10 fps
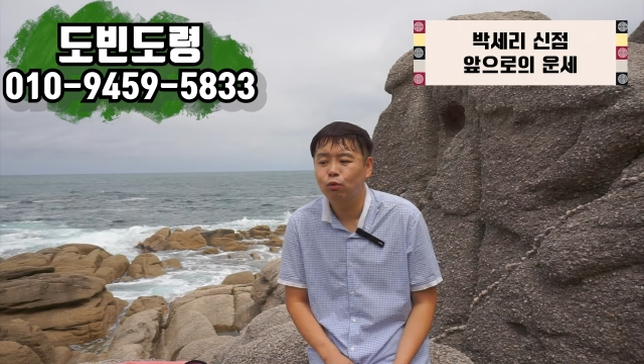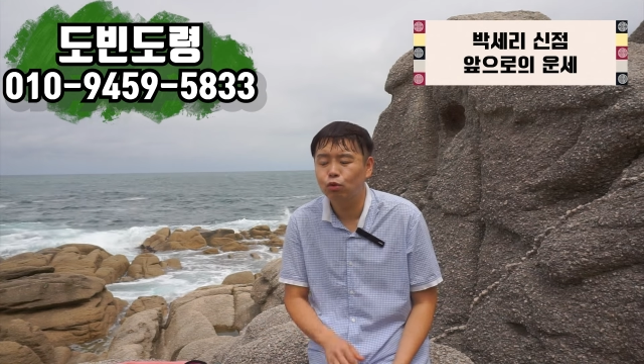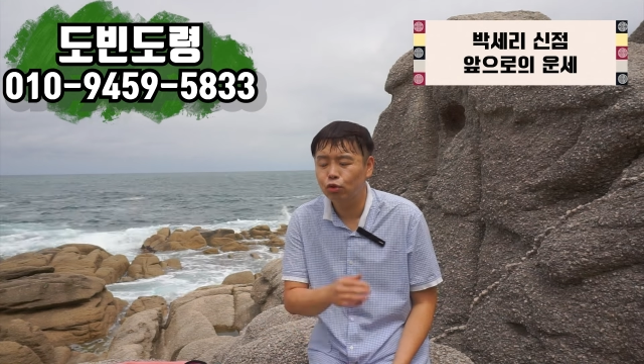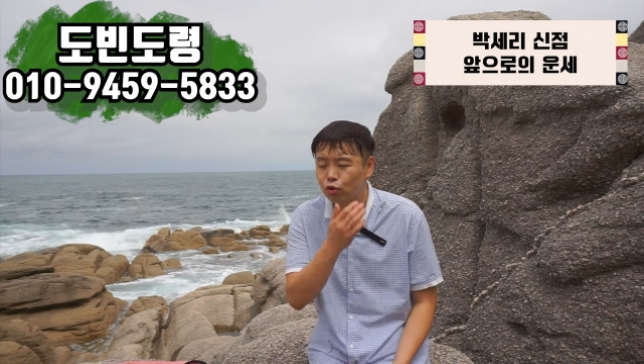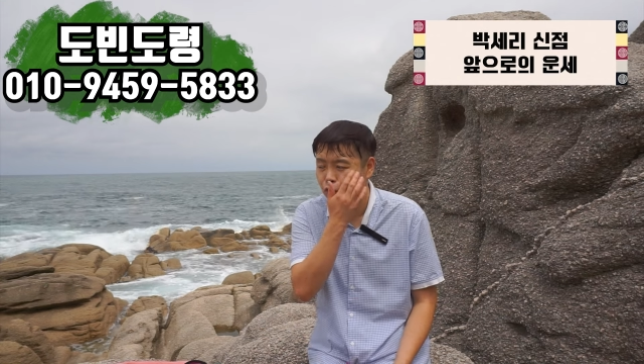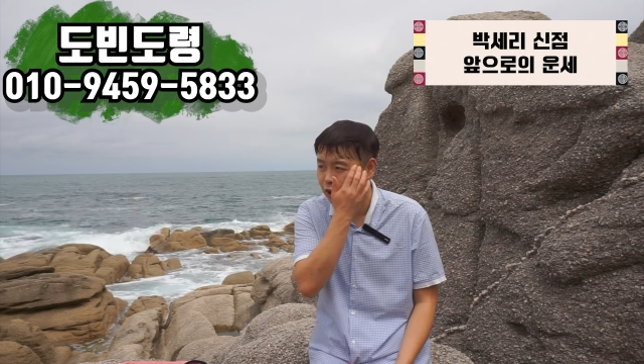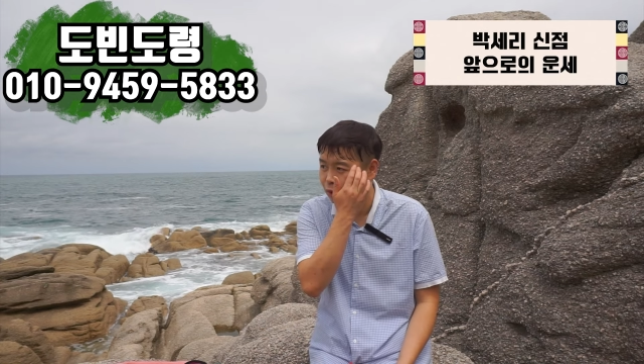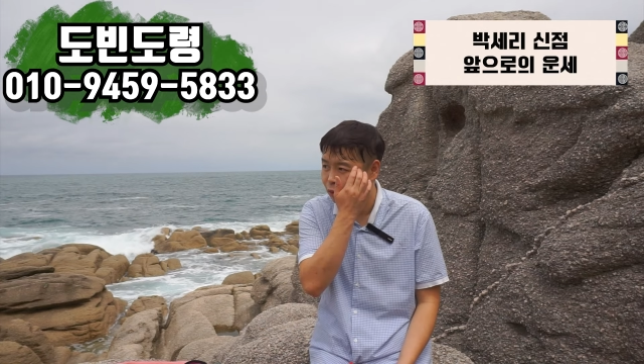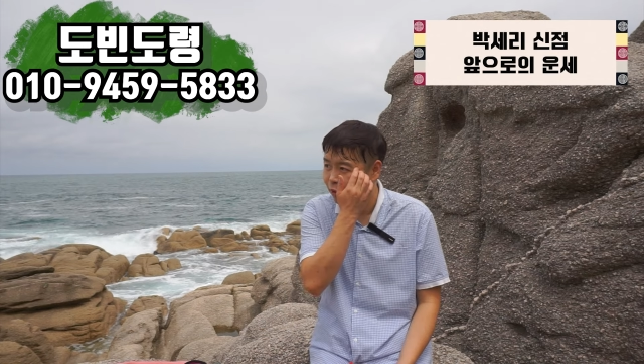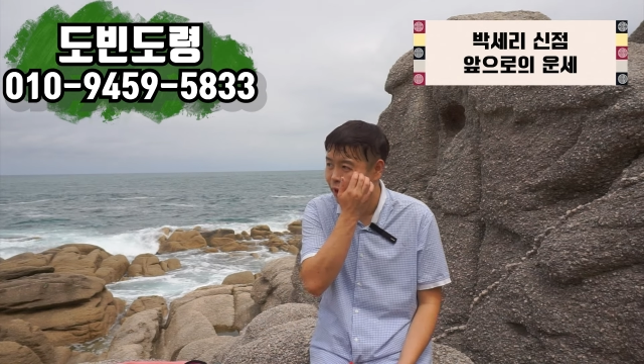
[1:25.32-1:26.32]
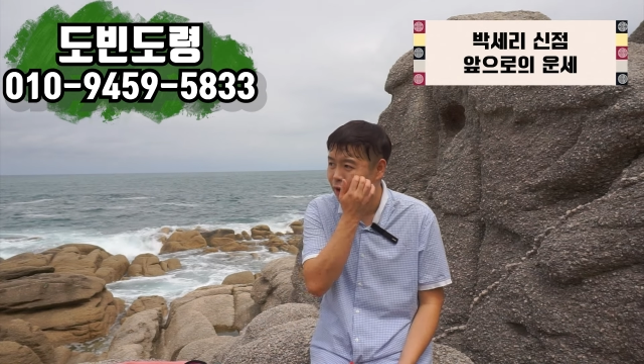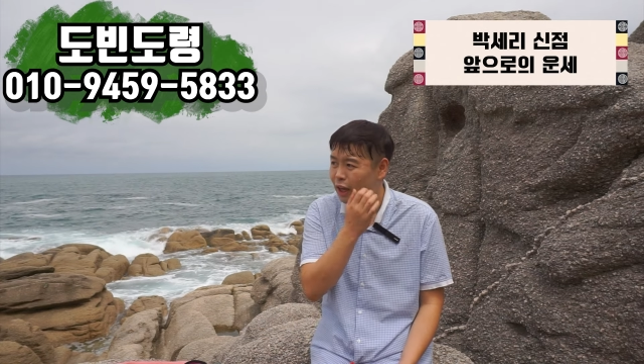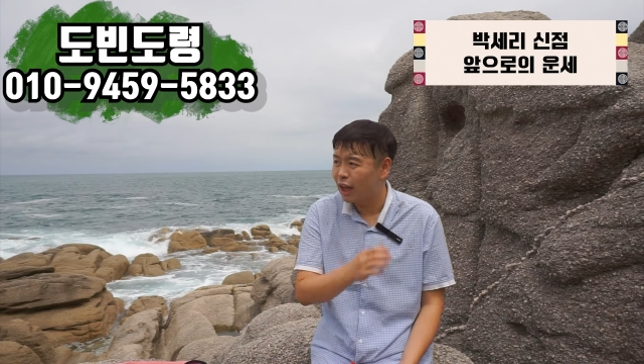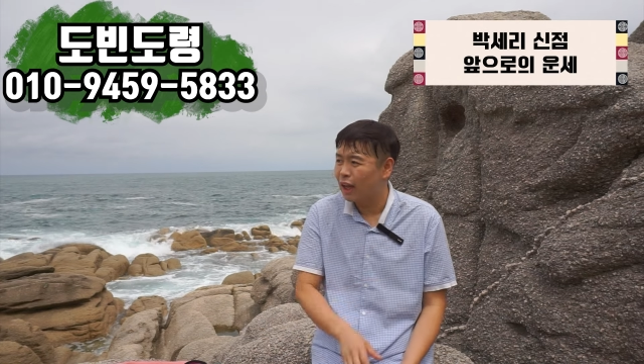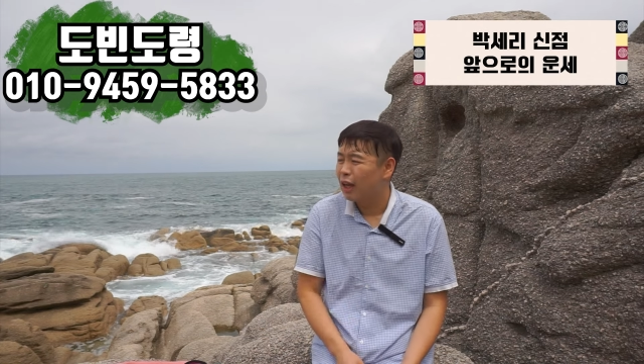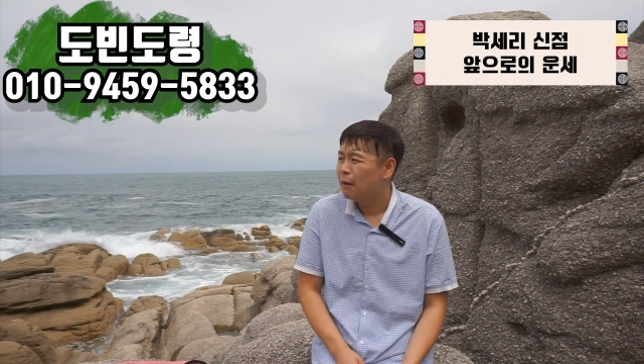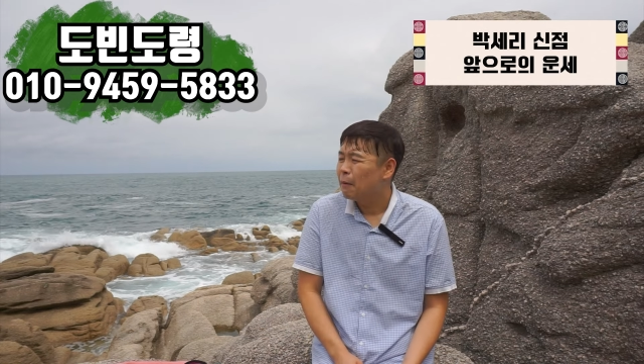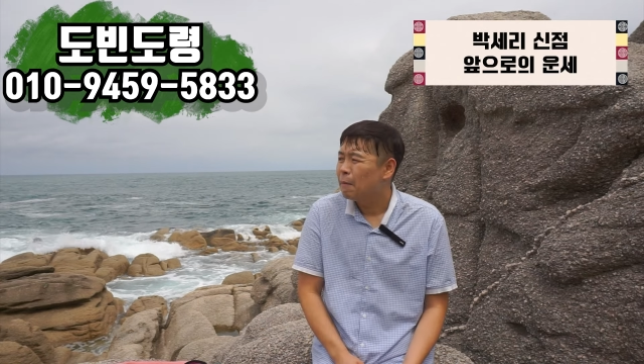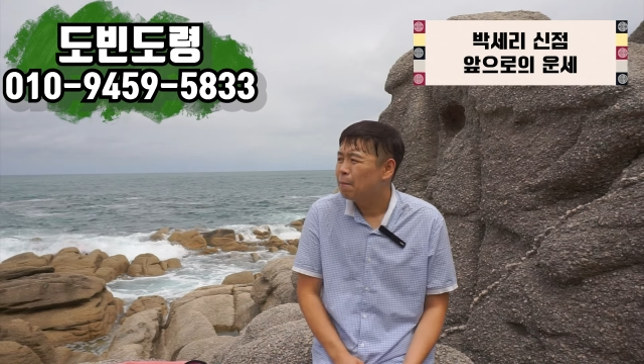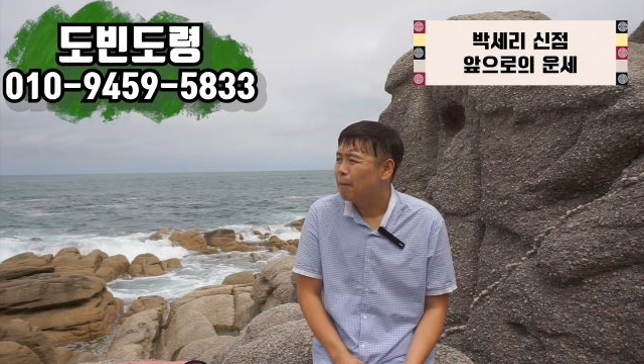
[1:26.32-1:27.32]
우울증이 있고 왜 이렇게
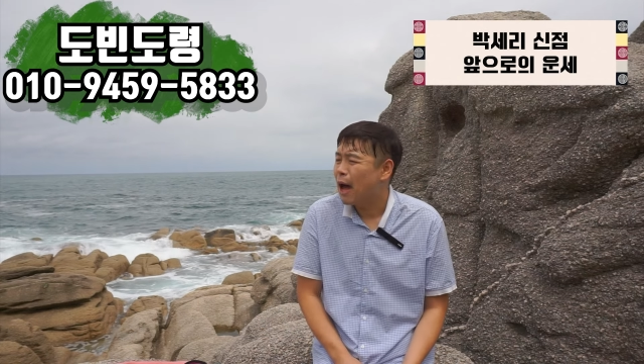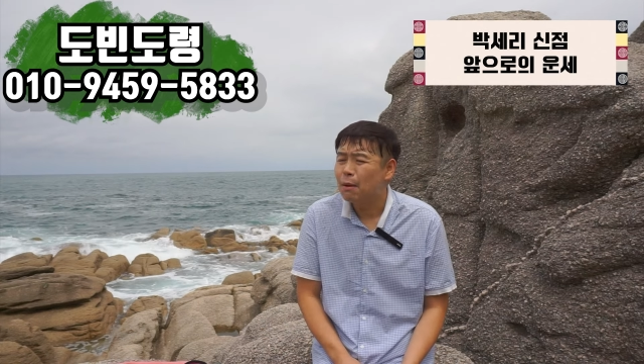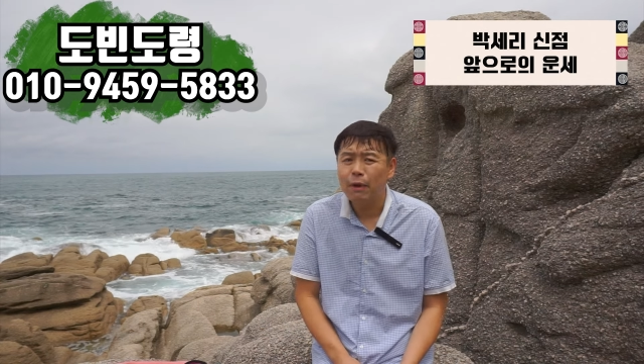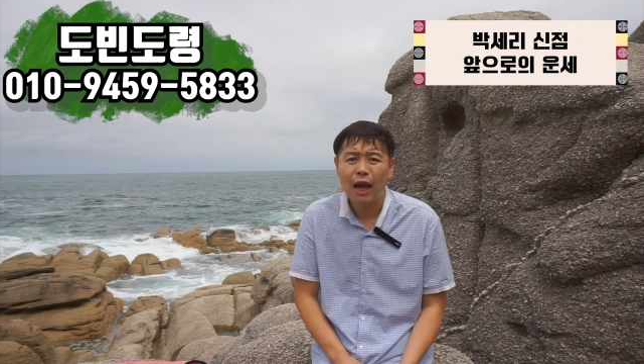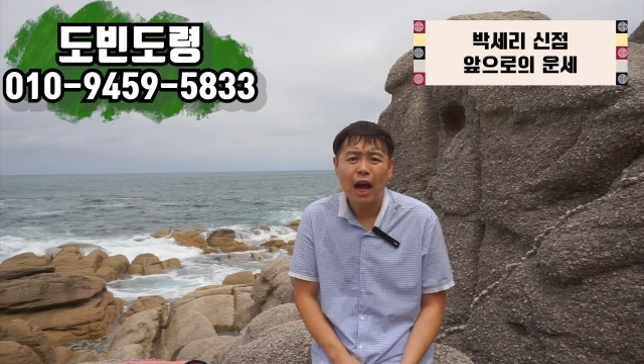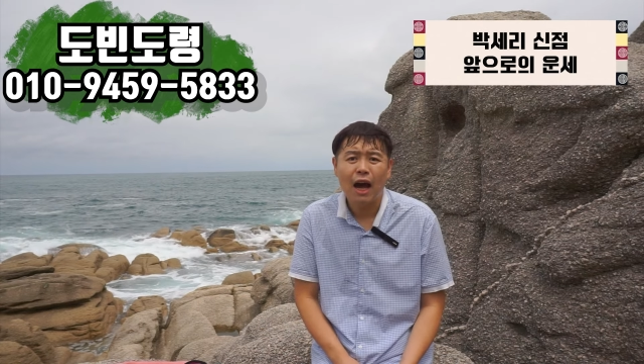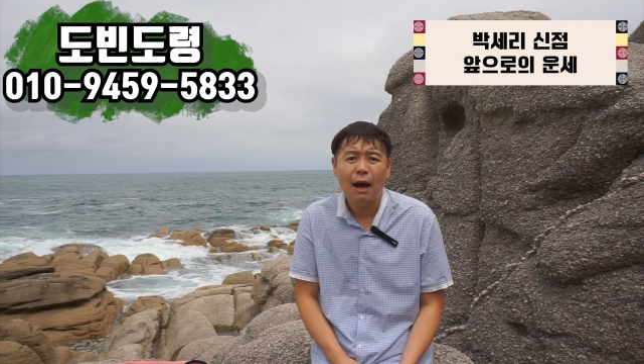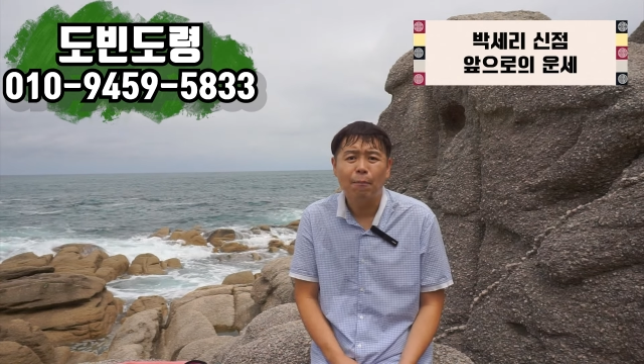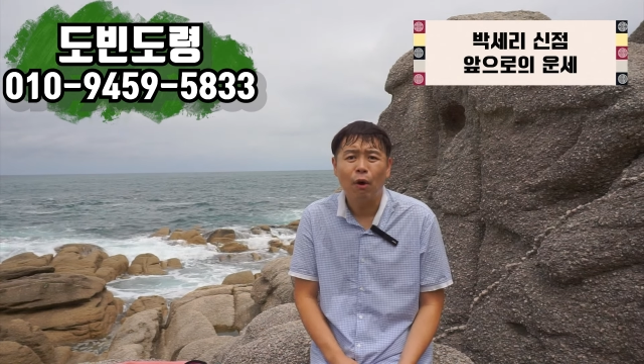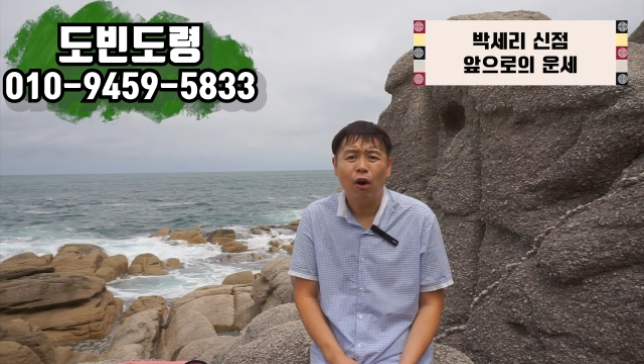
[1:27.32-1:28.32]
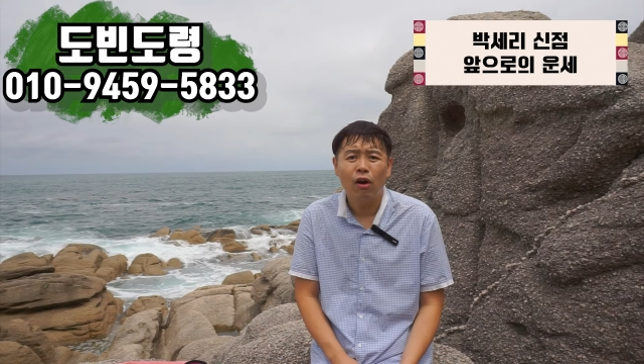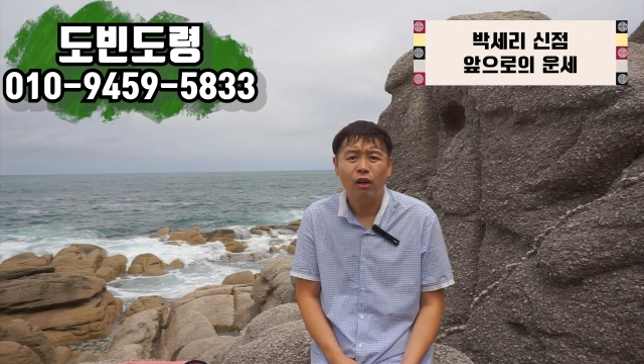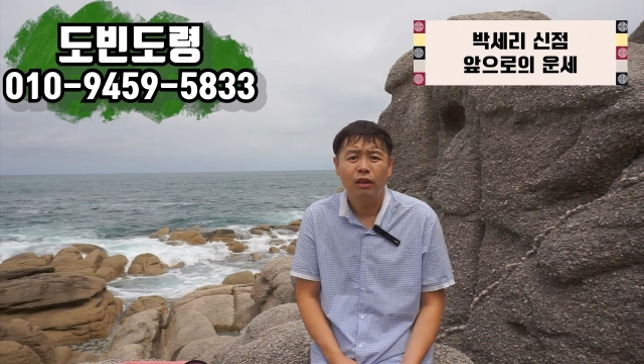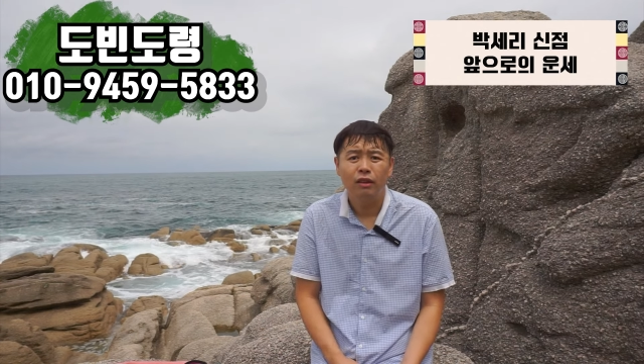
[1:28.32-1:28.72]
마음이 아파?